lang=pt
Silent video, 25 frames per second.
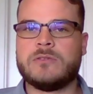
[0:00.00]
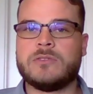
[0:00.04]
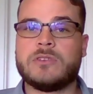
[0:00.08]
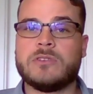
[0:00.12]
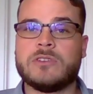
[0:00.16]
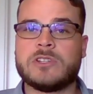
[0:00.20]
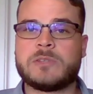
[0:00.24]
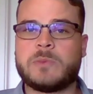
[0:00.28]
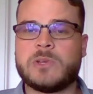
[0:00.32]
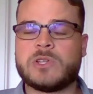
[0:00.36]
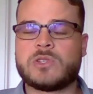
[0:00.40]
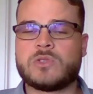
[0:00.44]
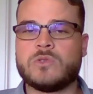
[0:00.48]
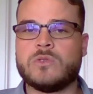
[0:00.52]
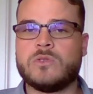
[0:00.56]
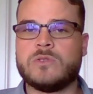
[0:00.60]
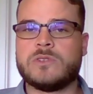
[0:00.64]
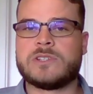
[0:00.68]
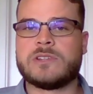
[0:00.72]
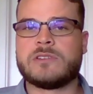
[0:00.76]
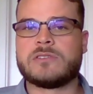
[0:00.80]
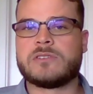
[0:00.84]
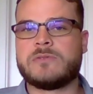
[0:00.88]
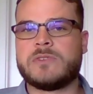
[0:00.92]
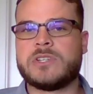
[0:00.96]
Então, as pessoas,
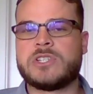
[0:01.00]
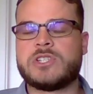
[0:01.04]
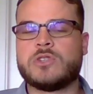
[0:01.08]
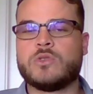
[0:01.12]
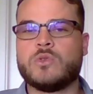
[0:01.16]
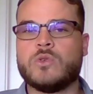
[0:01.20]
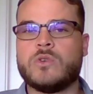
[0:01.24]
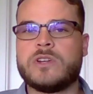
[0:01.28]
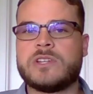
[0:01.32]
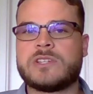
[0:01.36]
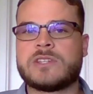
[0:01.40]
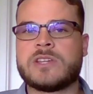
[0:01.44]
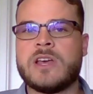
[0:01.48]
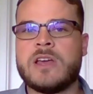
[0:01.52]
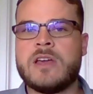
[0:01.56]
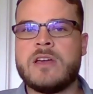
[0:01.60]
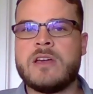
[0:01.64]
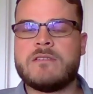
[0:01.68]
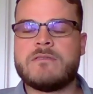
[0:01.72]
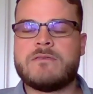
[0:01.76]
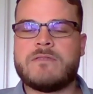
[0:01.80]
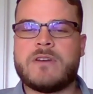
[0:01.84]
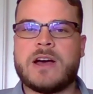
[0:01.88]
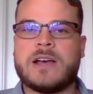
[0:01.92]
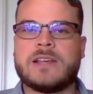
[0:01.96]
né, os investidores,
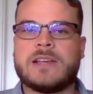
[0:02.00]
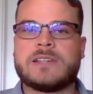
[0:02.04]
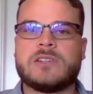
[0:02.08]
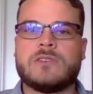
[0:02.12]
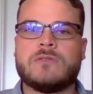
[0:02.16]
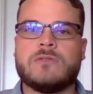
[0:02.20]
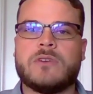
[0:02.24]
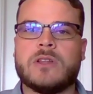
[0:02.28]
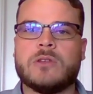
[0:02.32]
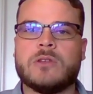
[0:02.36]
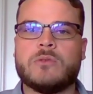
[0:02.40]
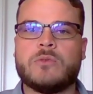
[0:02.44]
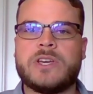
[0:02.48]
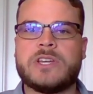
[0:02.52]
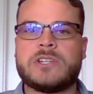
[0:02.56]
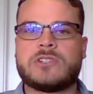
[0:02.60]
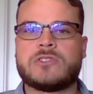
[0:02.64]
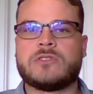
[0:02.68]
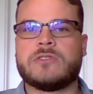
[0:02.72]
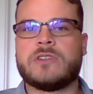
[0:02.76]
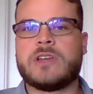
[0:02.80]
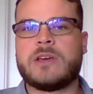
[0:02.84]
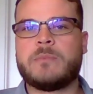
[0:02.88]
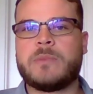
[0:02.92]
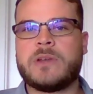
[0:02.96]
fazem o
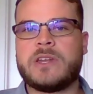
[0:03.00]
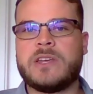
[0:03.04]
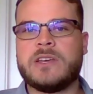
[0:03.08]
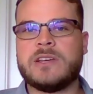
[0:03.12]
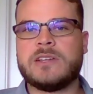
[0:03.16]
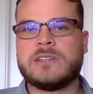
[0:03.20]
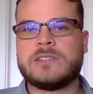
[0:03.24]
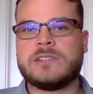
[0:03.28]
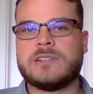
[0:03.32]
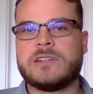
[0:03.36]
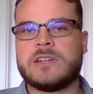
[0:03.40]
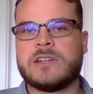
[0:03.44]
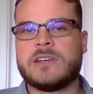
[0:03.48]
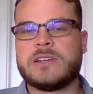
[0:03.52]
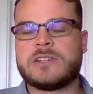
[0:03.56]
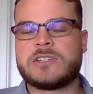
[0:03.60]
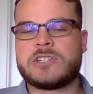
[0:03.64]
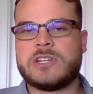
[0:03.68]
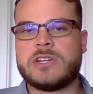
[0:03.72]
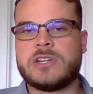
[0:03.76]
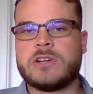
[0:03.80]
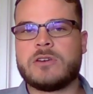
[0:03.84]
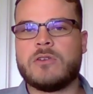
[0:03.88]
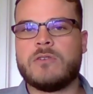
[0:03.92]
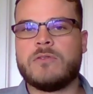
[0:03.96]
valuation da empresa, né,
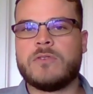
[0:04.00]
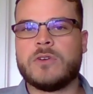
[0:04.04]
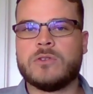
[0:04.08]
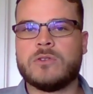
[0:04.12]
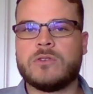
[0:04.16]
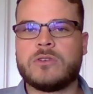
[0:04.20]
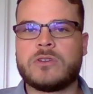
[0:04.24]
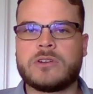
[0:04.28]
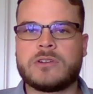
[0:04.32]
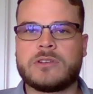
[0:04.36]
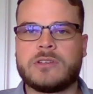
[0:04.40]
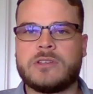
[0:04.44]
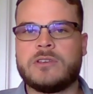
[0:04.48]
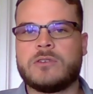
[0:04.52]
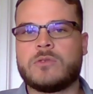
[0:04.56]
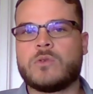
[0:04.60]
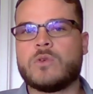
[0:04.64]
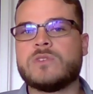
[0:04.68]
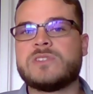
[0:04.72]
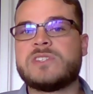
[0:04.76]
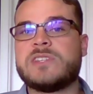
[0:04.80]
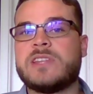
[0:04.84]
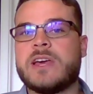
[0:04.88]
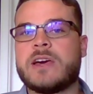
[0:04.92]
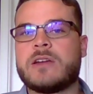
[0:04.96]
chegam ao valor que
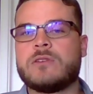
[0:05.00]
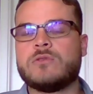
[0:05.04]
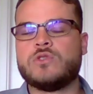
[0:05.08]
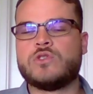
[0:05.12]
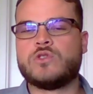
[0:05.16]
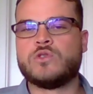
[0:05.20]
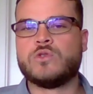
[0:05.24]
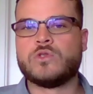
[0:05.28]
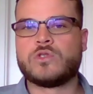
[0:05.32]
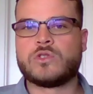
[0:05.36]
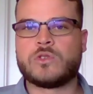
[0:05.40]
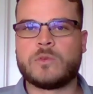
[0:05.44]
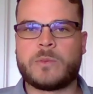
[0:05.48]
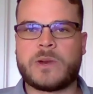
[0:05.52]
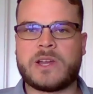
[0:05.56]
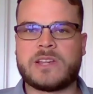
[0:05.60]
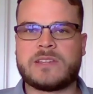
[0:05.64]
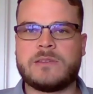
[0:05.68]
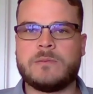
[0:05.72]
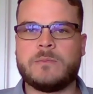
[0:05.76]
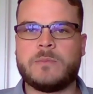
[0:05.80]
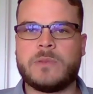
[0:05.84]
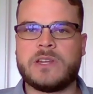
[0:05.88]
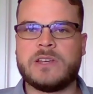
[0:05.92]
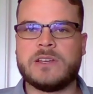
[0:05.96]
consideram justo para essa
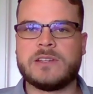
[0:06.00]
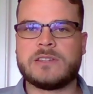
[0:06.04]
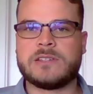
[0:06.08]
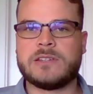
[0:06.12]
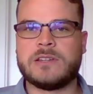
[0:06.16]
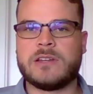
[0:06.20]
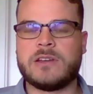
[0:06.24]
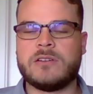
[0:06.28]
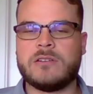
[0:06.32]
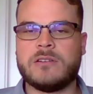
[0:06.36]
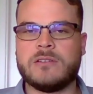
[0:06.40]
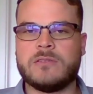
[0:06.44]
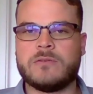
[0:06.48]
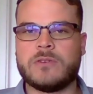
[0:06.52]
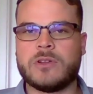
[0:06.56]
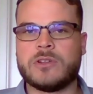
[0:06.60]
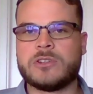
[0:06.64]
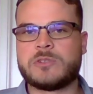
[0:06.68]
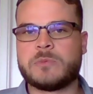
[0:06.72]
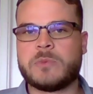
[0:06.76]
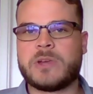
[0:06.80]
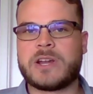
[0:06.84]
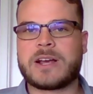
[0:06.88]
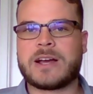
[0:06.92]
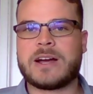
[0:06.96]
empresa, né, o valor
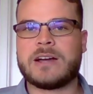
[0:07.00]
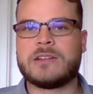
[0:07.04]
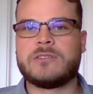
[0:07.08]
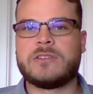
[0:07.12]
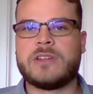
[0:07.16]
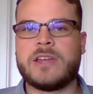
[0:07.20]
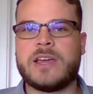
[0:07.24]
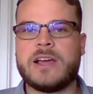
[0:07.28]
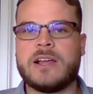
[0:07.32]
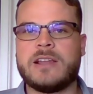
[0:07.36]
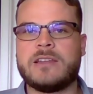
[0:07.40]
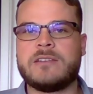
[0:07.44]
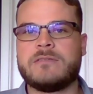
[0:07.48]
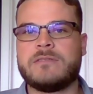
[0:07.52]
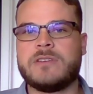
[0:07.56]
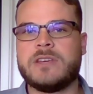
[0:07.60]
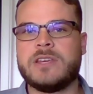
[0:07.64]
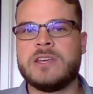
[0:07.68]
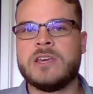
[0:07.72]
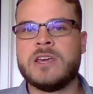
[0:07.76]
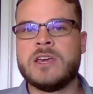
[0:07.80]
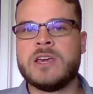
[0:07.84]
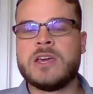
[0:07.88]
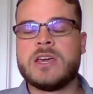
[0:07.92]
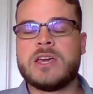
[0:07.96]
de mercado dela,
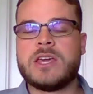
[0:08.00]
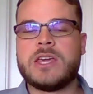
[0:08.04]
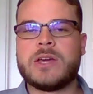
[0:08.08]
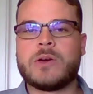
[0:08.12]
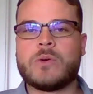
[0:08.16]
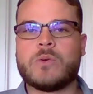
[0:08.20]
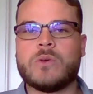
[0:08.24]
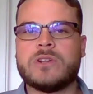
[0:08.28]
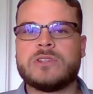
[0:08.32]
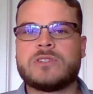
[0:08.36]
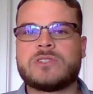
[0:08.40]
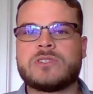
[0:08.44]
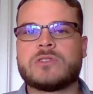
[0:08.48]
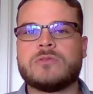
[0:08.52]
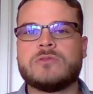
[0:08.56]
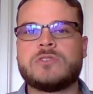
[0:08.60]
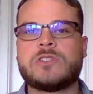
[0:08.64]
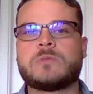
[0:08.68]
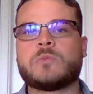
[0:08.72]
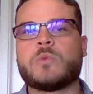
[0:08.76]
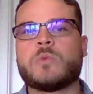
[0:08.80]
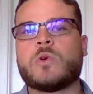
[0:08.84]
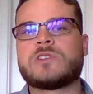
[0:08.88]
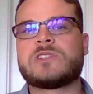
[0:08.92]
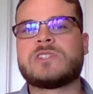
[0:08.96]
enfim, e quantos estão
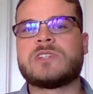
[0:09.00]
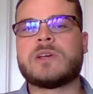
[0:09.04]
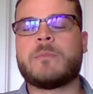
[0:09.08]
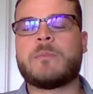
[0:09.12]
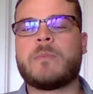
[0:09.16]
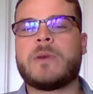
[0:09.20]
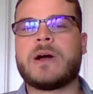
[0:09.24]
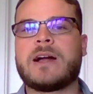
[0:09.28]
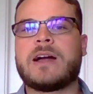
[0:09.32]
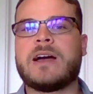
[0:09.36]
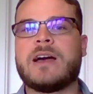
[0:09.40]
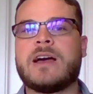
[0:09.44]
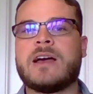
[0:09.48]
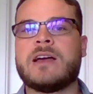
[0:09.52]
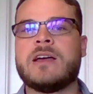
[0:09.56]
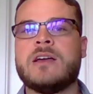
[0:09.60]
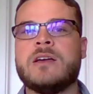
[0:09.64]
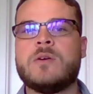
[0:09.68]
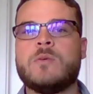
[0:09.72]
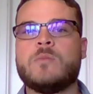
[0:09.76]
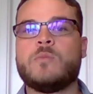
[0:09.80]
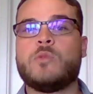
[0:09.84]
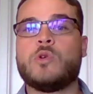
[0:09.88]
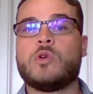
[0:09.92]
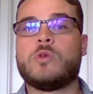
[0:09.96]
dispostos a
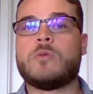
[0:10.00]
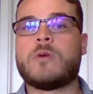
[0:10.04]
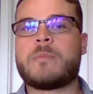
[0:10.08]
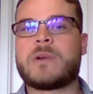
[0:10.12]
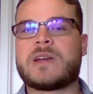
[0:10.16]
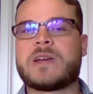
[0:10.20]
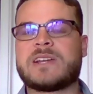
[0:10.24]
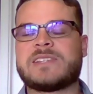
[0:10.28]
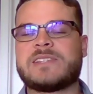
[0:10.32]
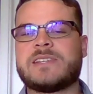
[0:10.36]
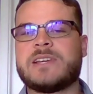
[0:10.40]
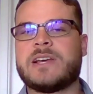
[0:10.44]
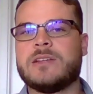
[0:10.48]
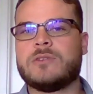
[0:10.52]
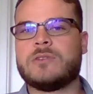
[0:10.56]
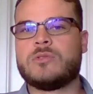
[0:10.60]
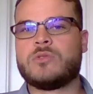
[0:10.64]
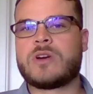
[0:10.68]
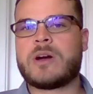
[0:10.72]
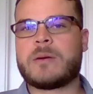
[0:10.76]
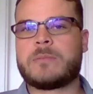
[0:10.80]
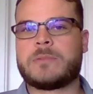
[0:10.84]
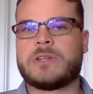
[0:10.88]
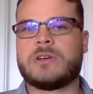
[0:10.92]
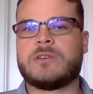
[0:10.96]
pagar por uma parcela do
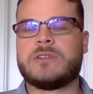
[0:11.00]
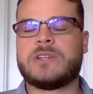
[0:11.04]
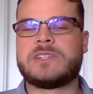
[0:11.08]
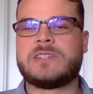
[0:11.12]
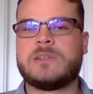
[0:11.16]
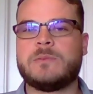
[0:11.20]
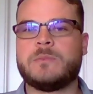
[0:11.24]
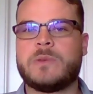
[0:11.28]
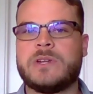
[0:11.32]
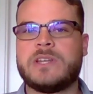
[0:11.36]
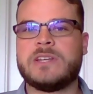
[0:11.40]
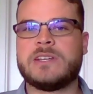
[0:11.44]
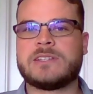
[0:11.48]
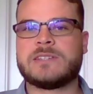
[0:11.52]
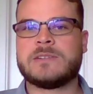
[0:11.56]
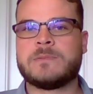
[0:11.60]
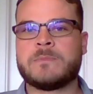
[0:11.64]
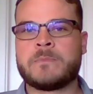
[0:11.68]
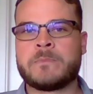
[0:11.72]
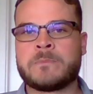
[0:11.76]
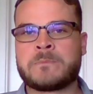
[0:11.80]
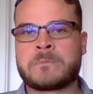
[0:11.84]
capital dessa empresa.